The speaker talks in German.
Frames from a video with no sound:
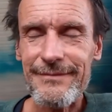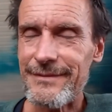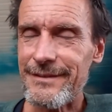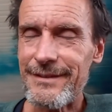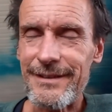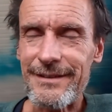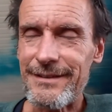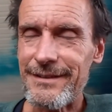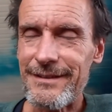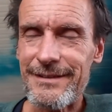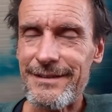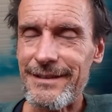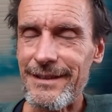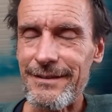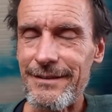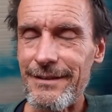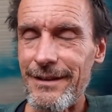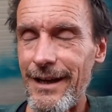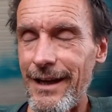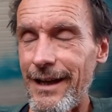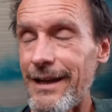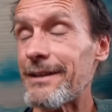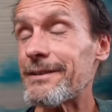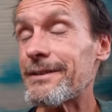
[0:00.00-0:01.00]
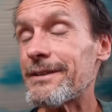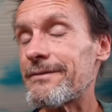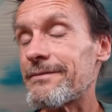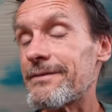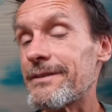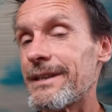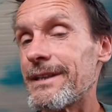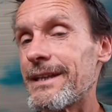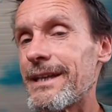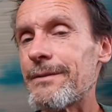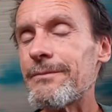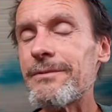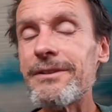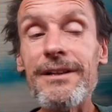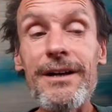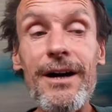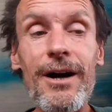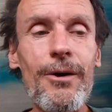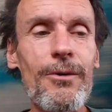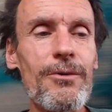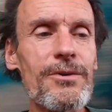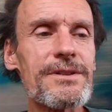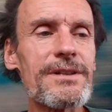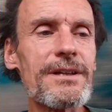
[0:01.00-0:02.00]
das ist ja relativ Nebel,
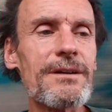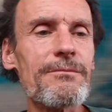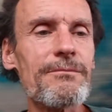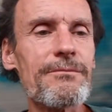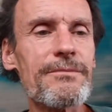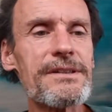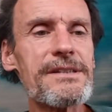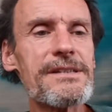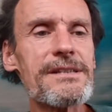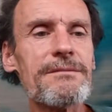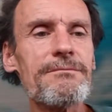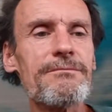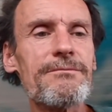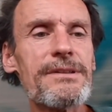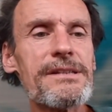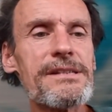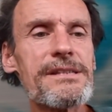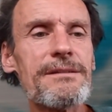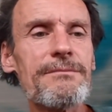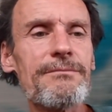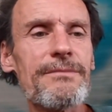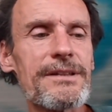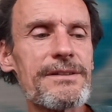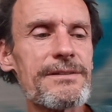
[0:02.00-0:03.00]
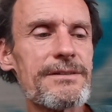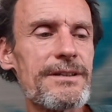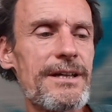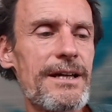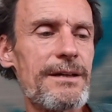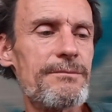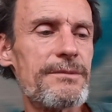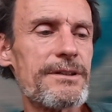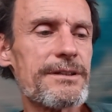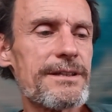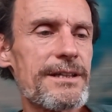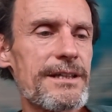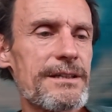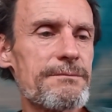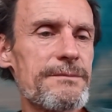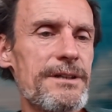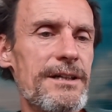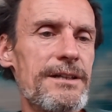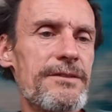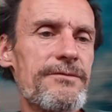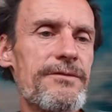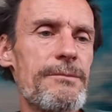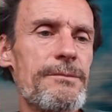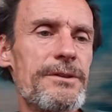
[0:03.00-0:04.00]
außer ein bisschen, bisschen besseren Einblick kriegt
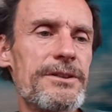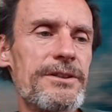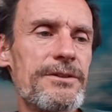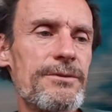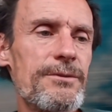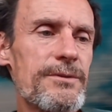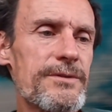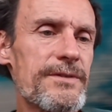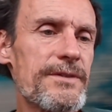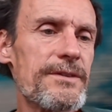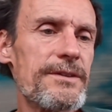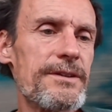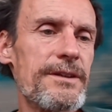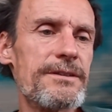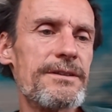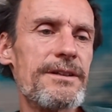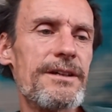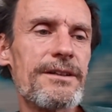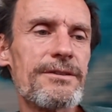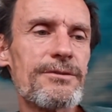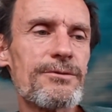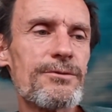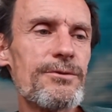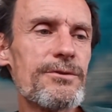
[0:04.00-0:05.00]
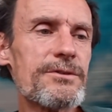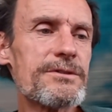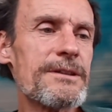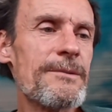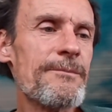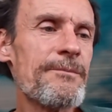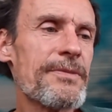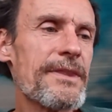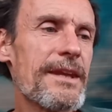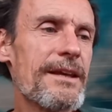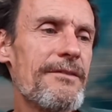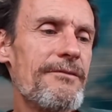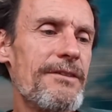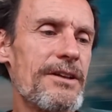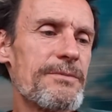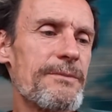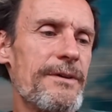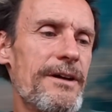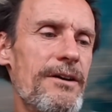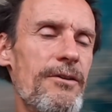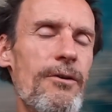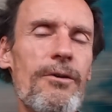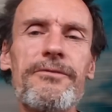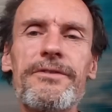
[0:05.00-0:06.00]
man halt, wenn man die Russenländer anguckt, was
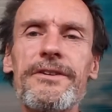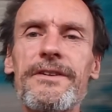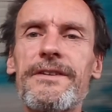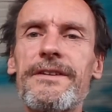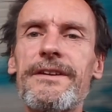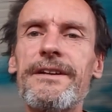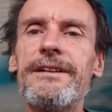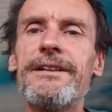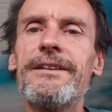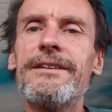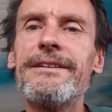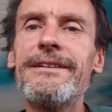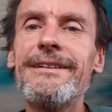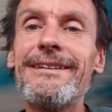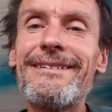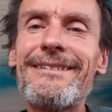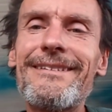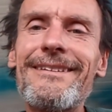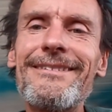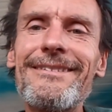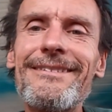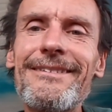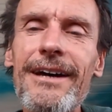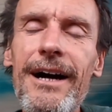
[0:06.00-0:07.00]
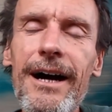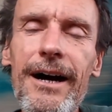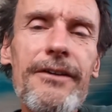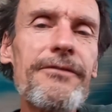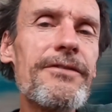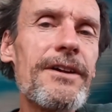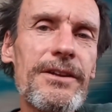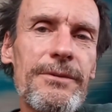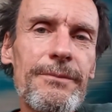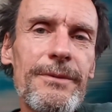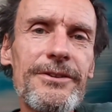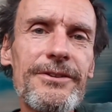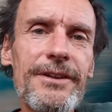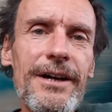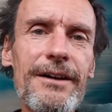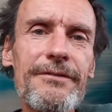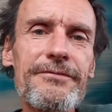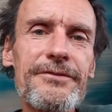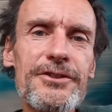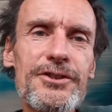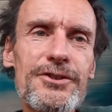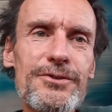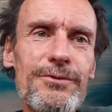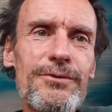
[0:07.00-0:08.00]
man ja offiziell nicht darf. Also man
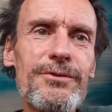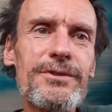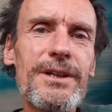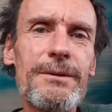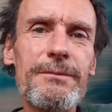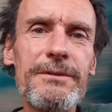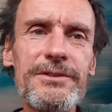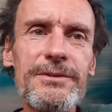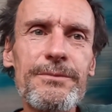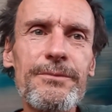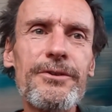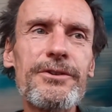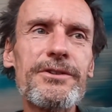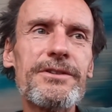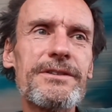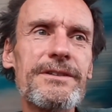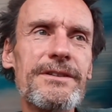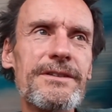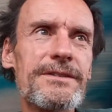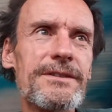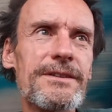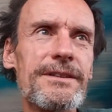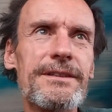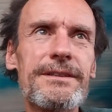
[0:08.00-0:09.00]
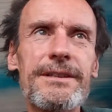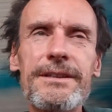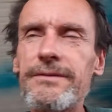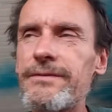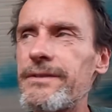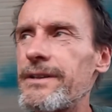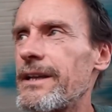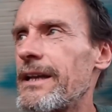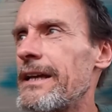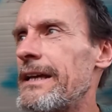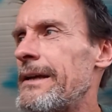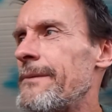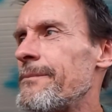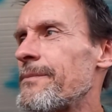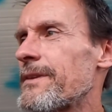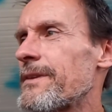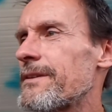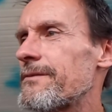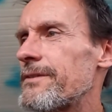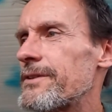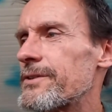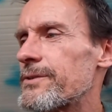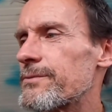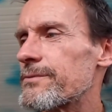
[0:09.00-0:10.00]
darf es schon, aber sie möchten es nicht, deswegen
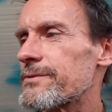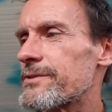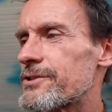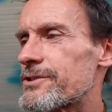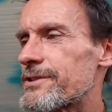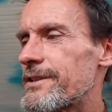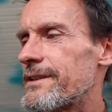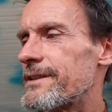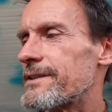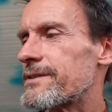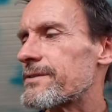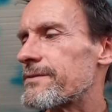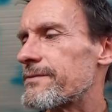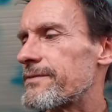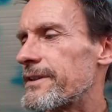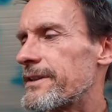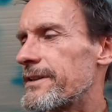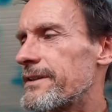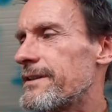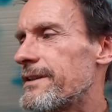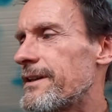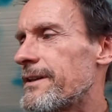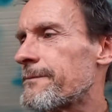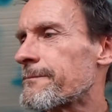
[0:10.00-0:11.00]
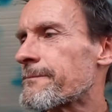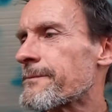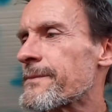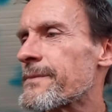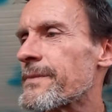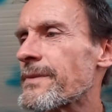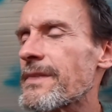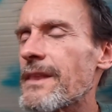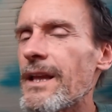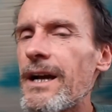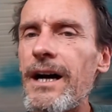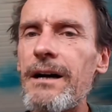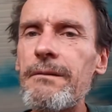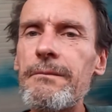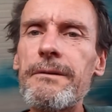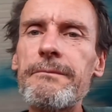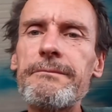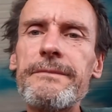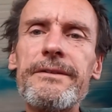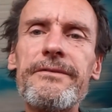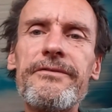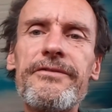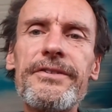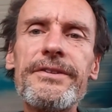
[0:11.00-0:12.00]
versuchen es ständig zu verhindern. Aber
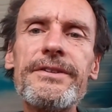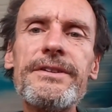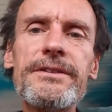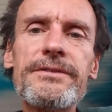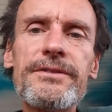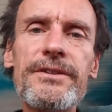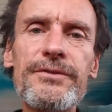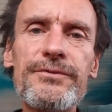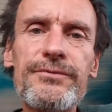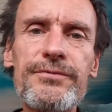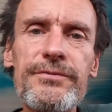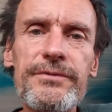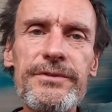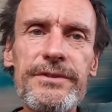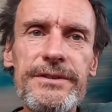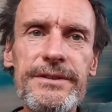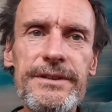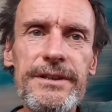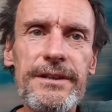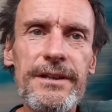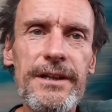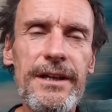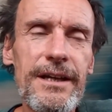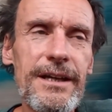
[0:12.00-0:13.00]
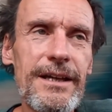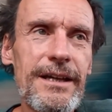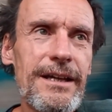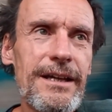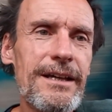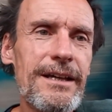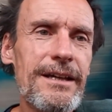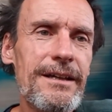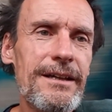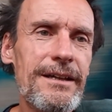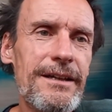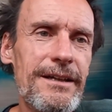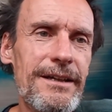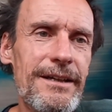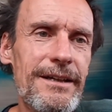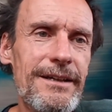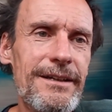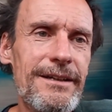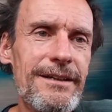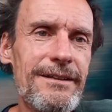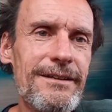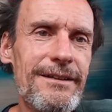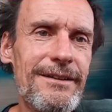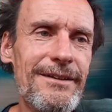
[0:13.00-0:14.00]
man findet natürlich die,
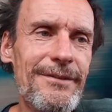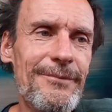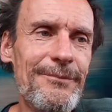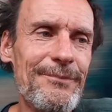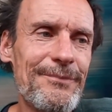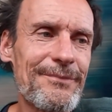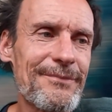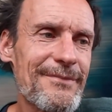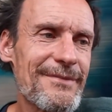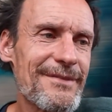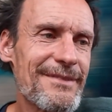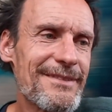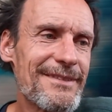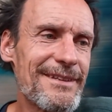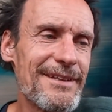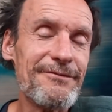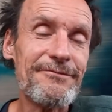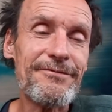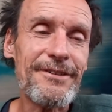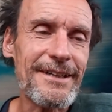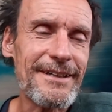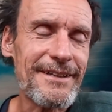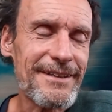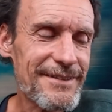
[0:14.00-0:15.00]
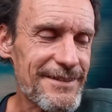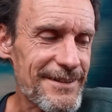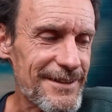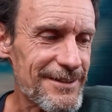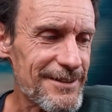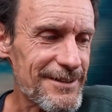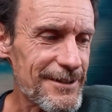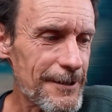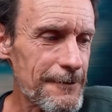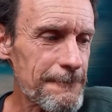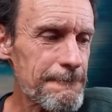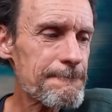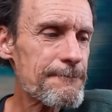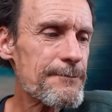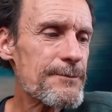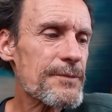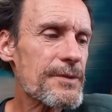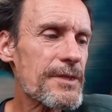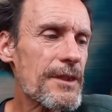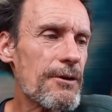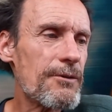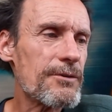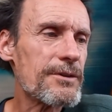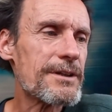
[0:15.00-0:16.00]
äh, äh, den Feindsender
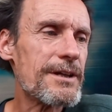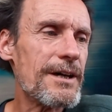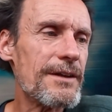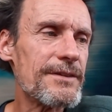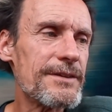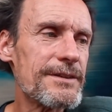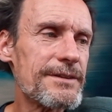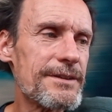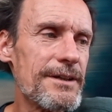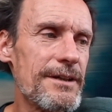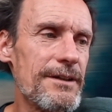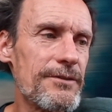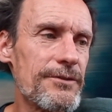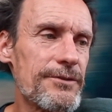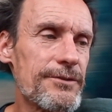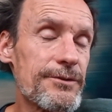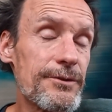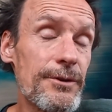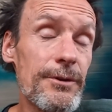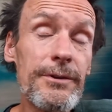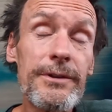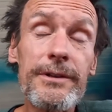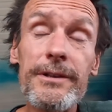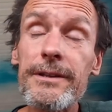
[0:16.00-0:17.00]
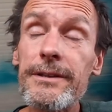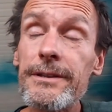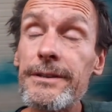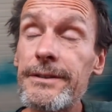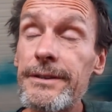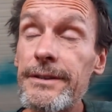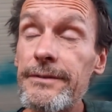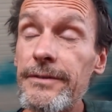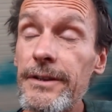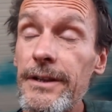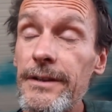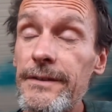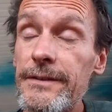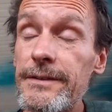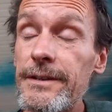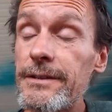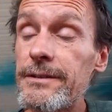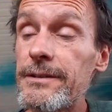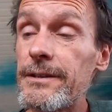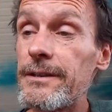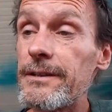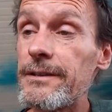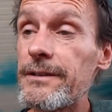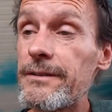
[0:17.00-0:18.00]
und kann sich da deutlich
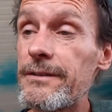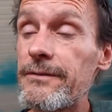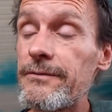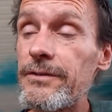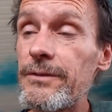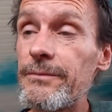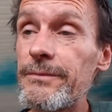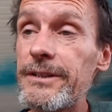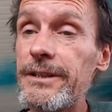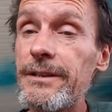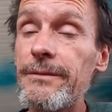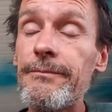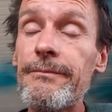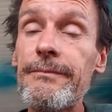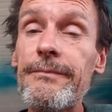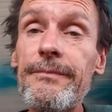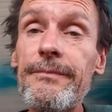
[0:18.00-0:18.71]
differenzierter informieren